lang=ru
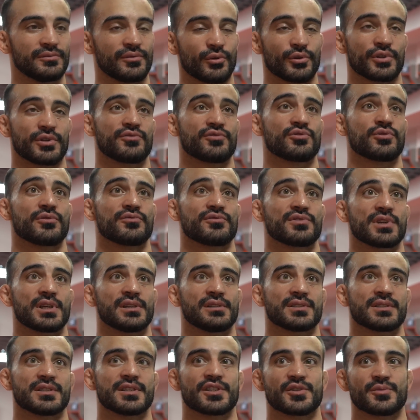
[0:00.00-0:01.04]
Вроде все
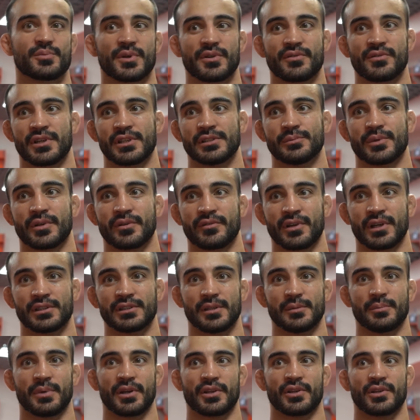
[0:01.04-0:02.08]
взял, знаешь, проверял,
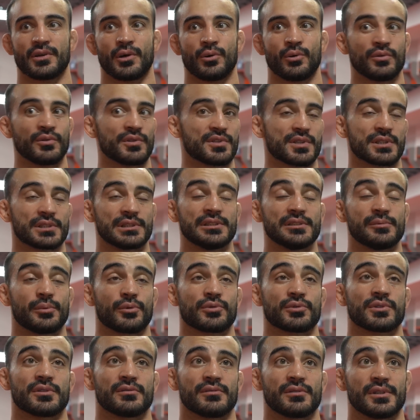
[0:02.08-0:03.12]
проверял, а, а он из головы
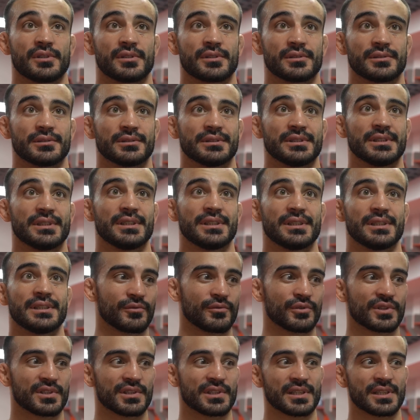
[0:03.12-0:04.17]
просто вылетел
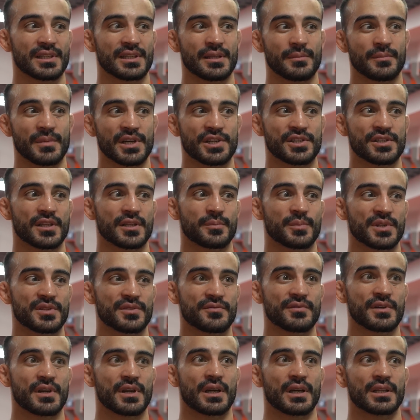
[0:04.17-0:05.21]
вот эта домашняя
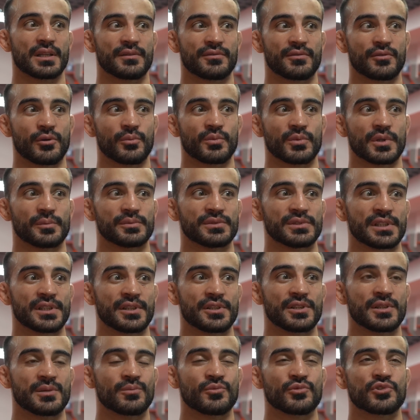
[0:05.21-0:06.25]
атмосфера, она в каком-то
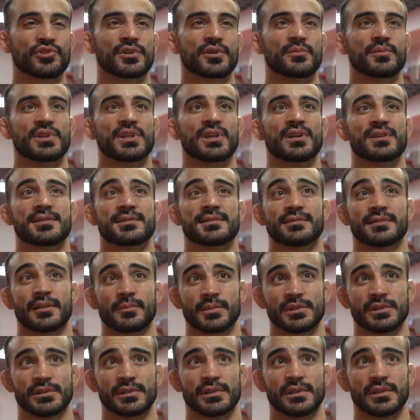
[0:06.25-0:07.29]
плане немножко меня
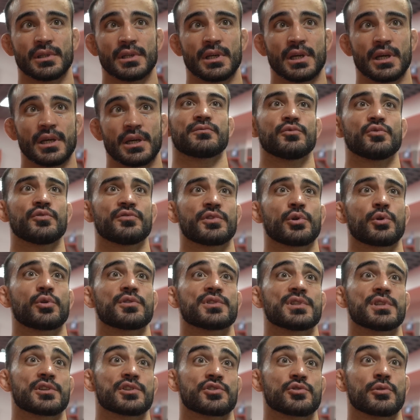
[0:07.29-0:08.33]
расслабила. Ну, в
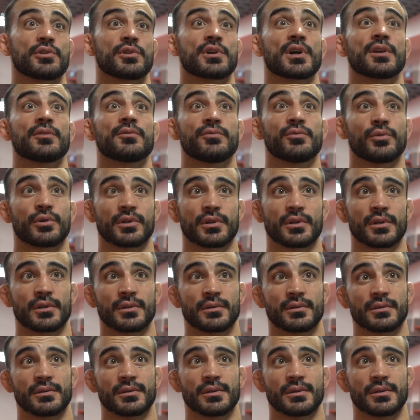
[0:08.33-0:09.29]
такой, знаешь, зоне комфорта.